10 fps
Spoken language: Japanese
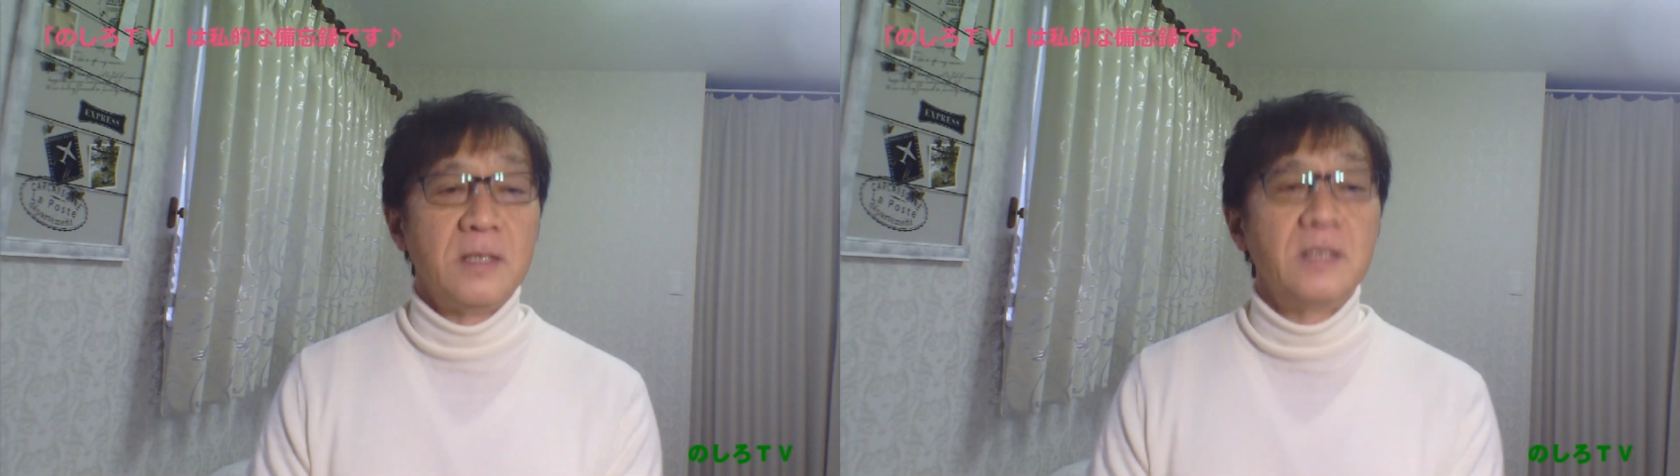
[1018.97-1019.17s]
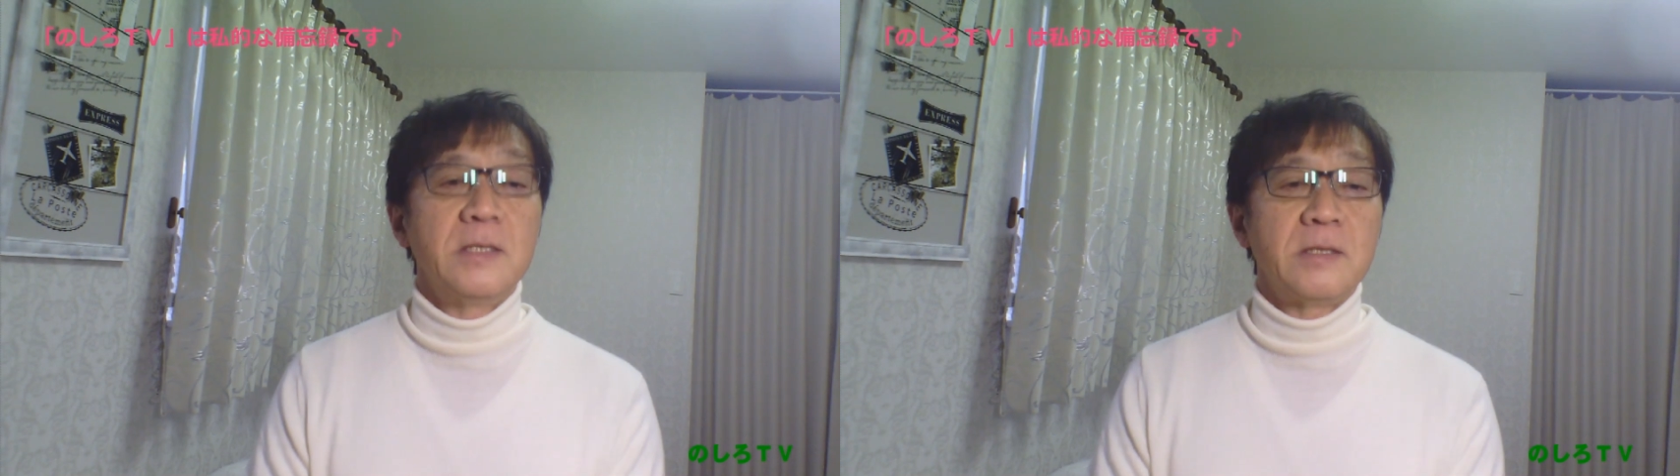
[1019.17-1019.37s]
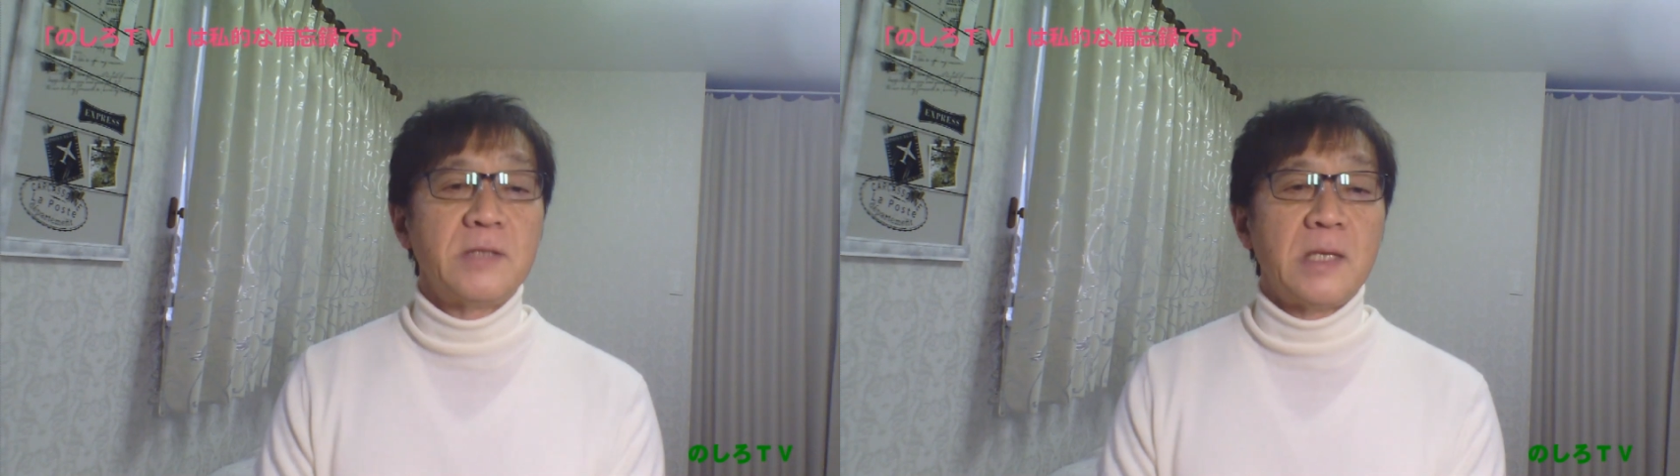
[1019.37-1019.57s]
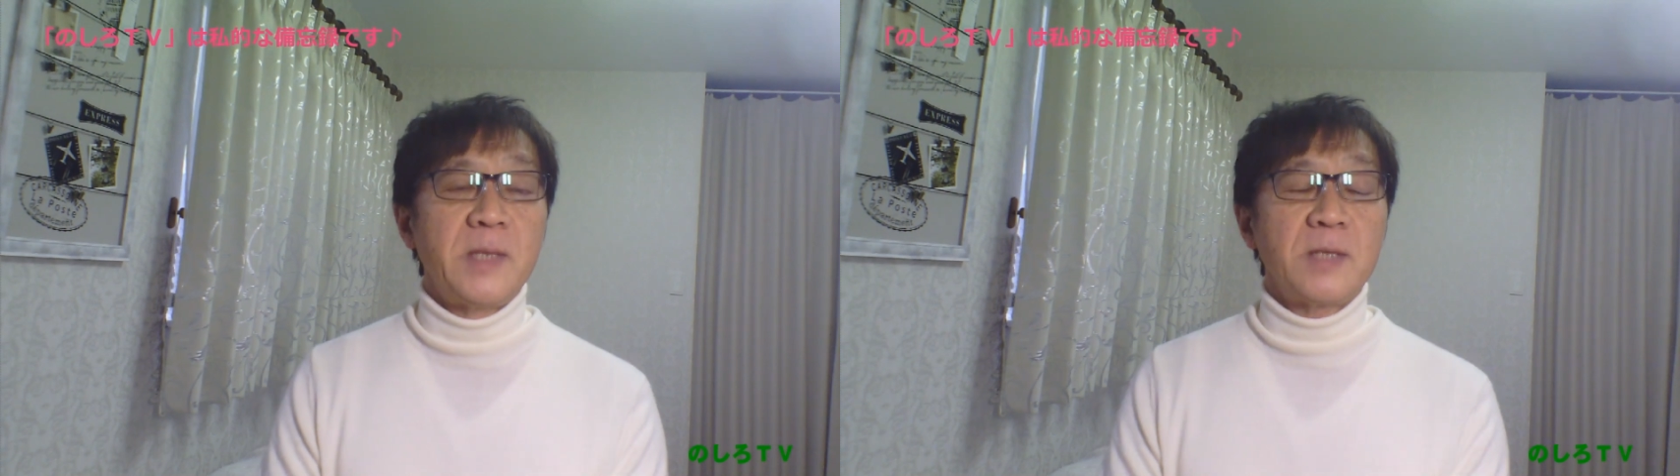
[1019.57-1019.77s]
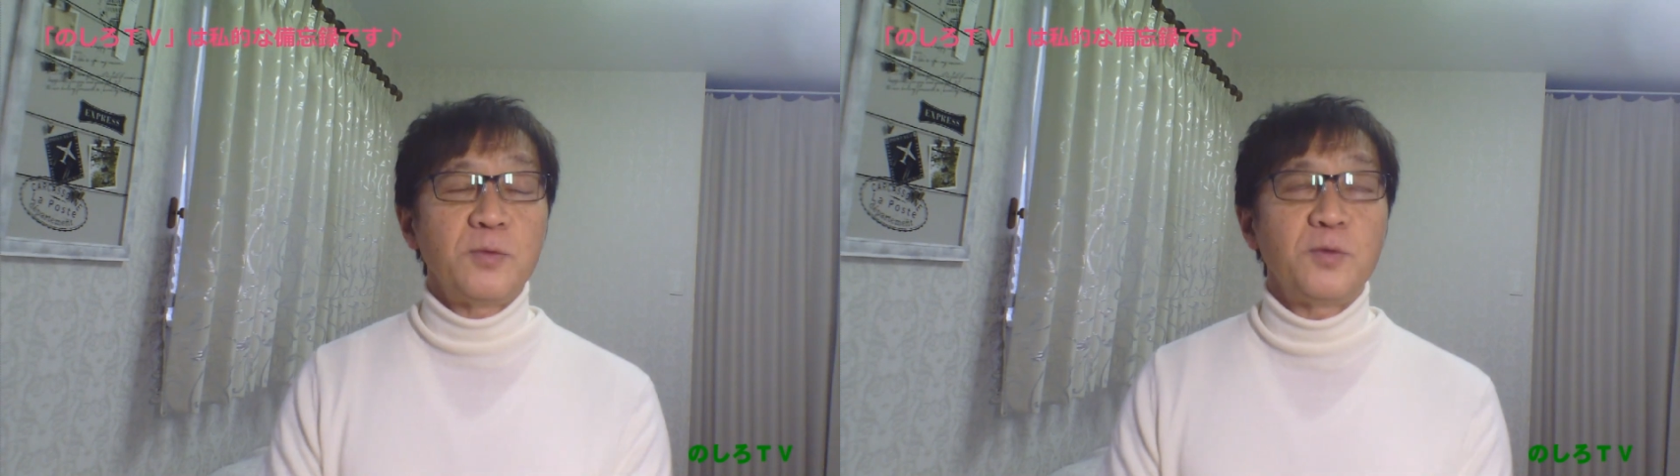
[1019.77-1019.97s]
なのであまり
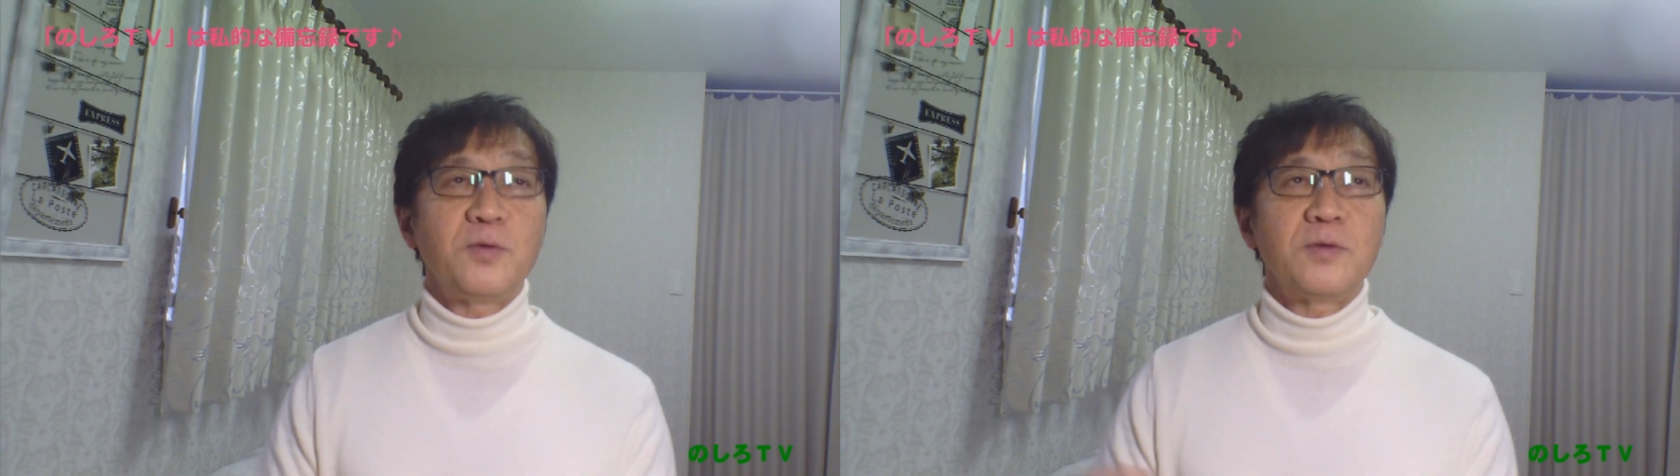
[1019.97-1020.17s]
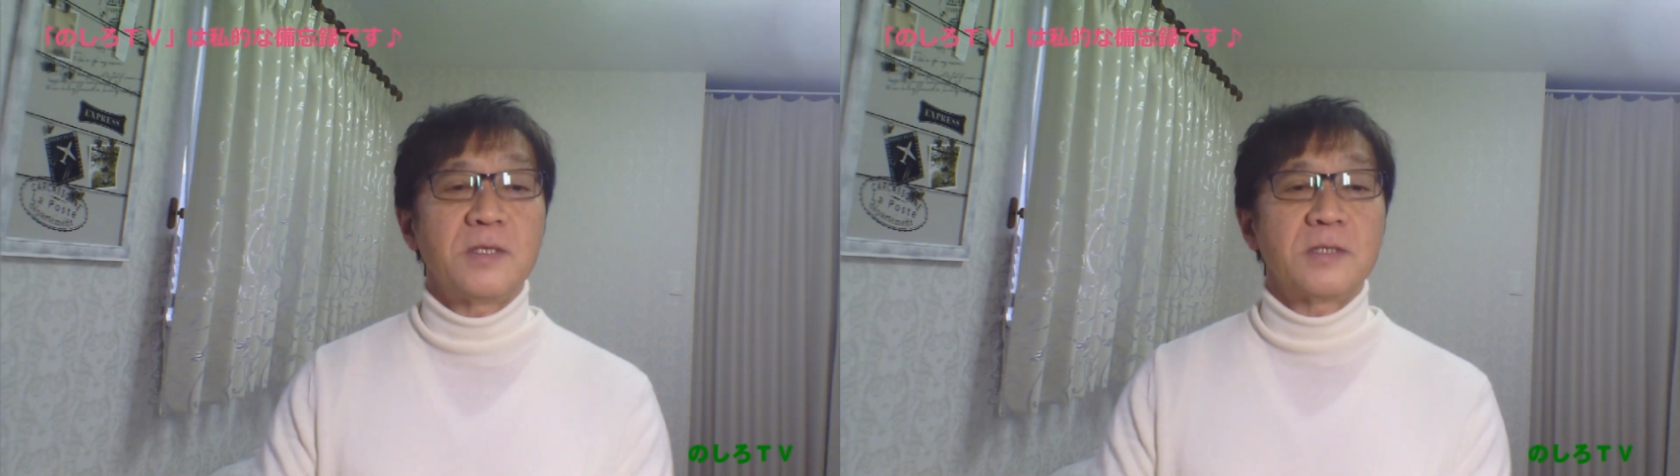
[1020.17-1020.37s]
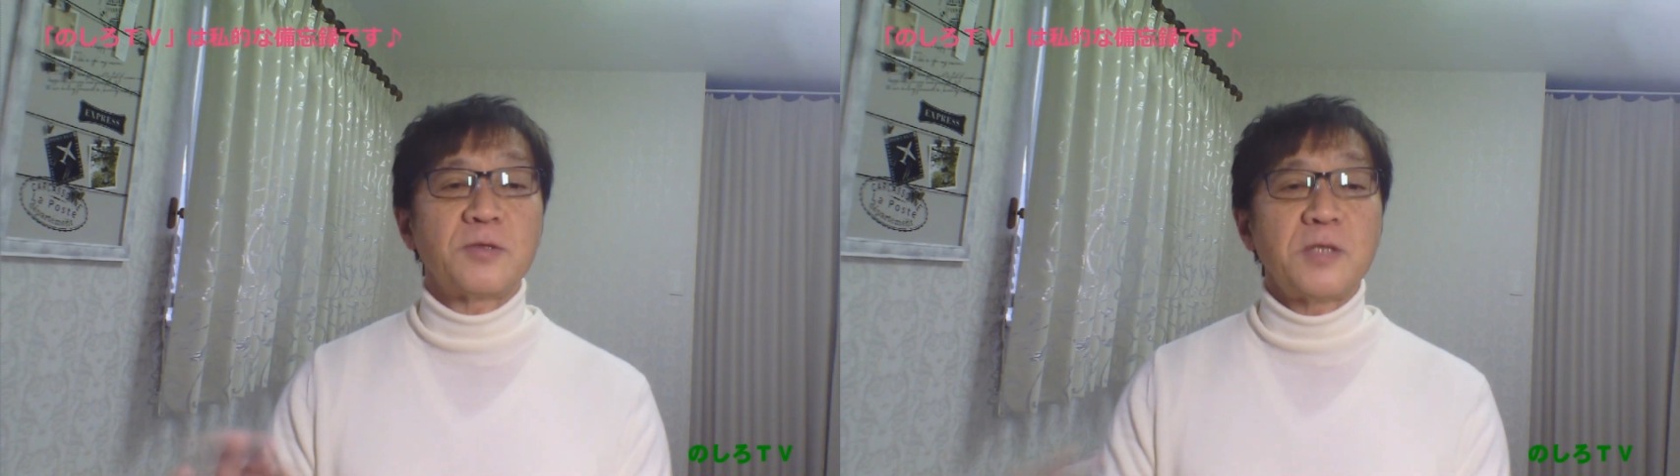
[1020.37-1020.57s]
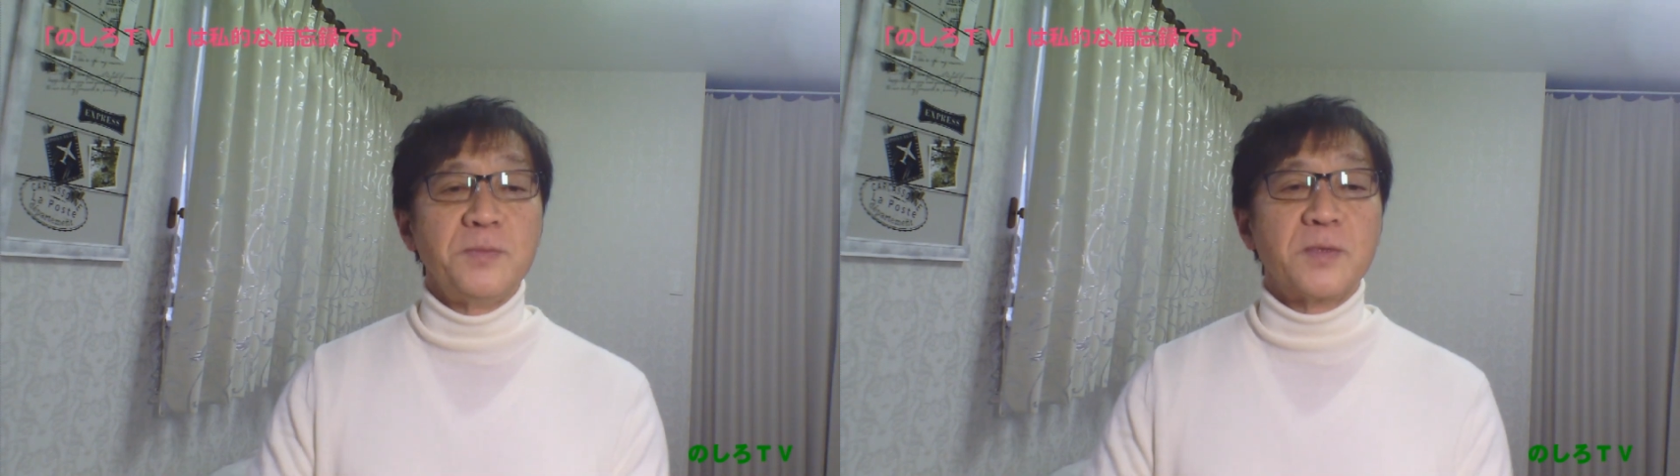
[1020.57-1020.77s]
この外に向